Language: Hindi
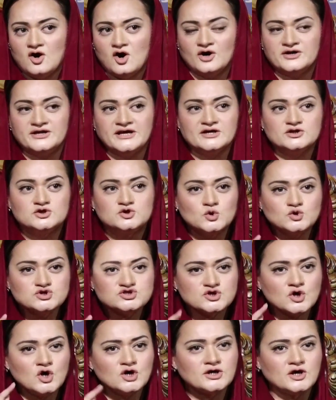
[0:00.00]
और ये
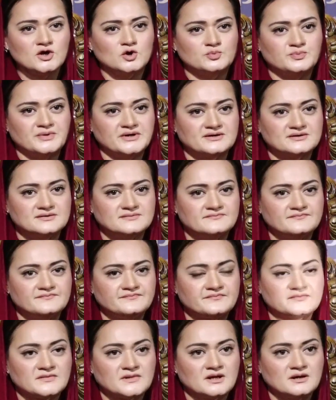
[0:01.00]
दूसरों के ऊपर
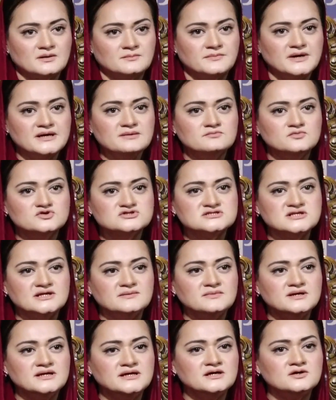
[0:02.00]
भाई
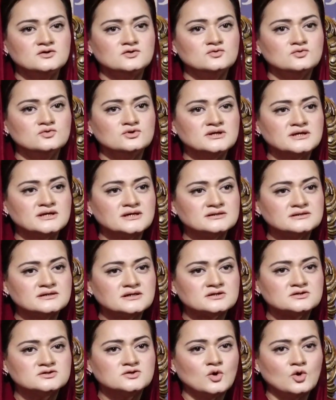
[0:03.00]
मुस्लिम लीग नून के
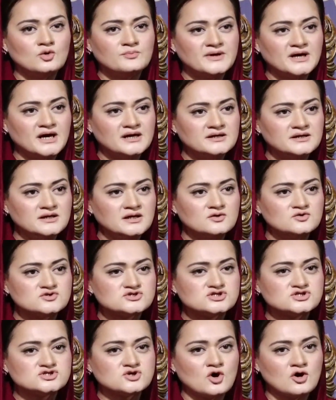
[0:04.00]
अंदर दो बयानियों
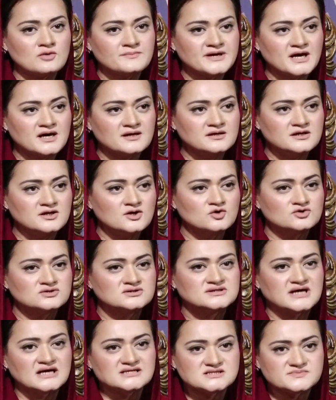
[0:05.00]
सौ बयानियों
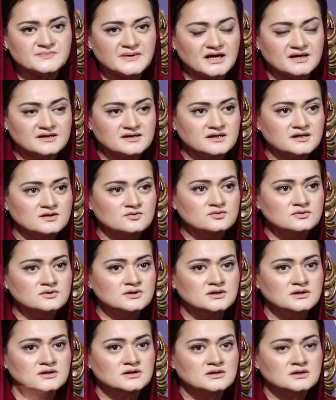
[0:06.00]
दस बयानियों
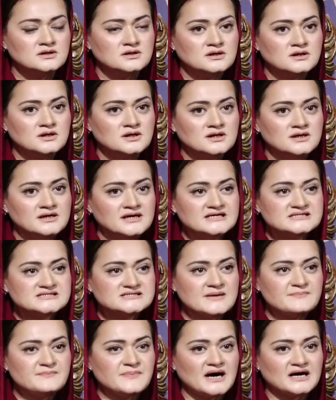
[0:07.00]

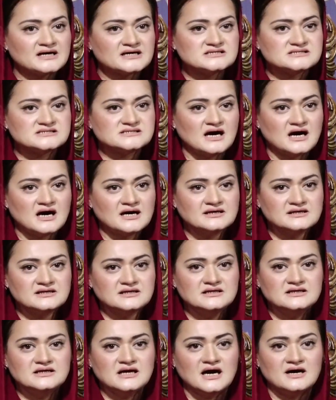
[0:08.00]
इससे पाकिस्तान
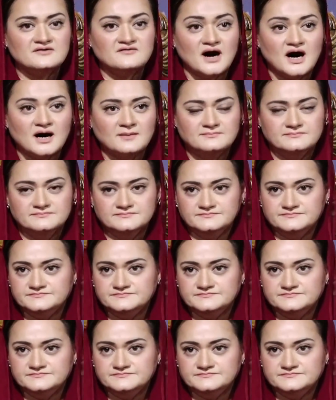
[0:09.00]
की आवाम